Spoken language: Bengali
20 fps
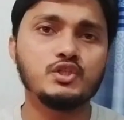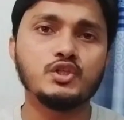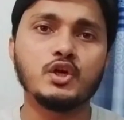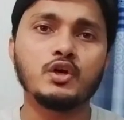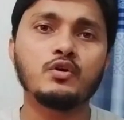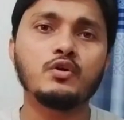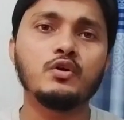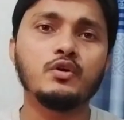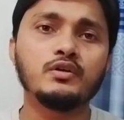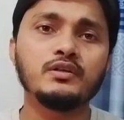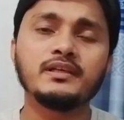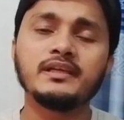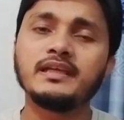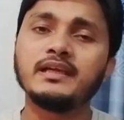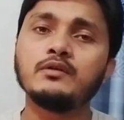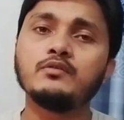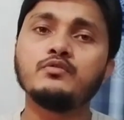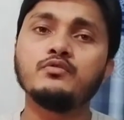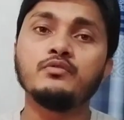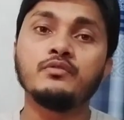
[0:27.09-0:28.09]
যখন
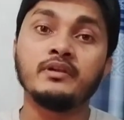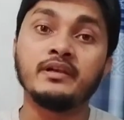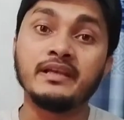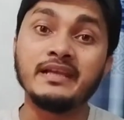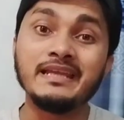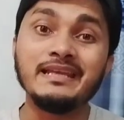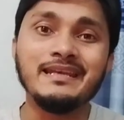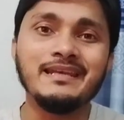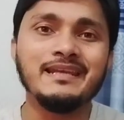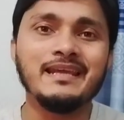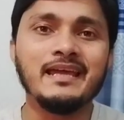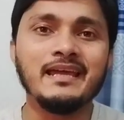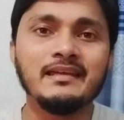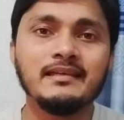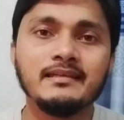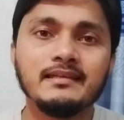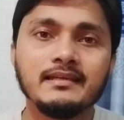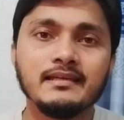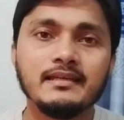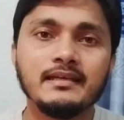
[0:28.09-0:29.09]
কেউ ঋণ
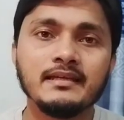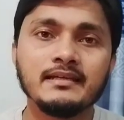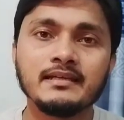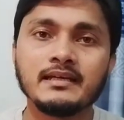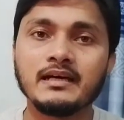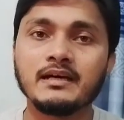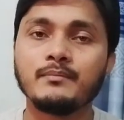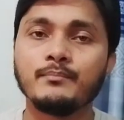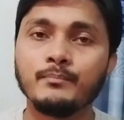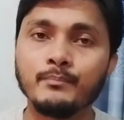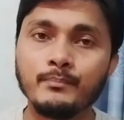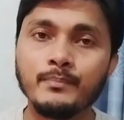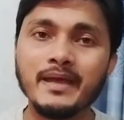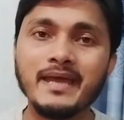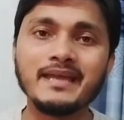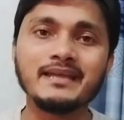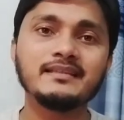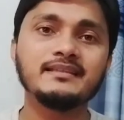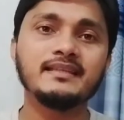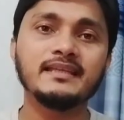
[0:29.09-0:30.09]
নেয় এটা
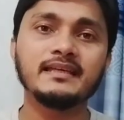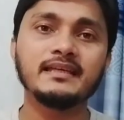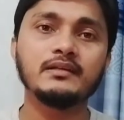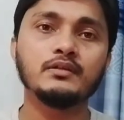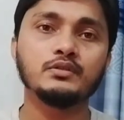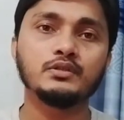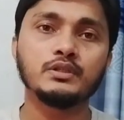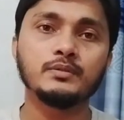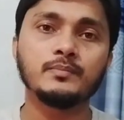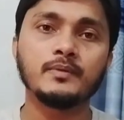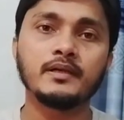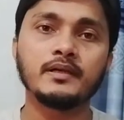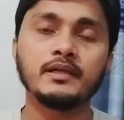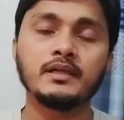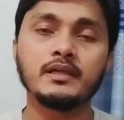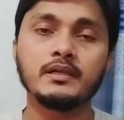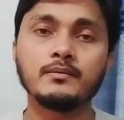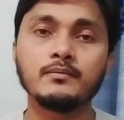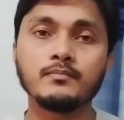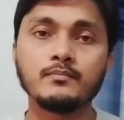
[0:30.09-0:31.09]
ব্যাংক থেকে হতে পারে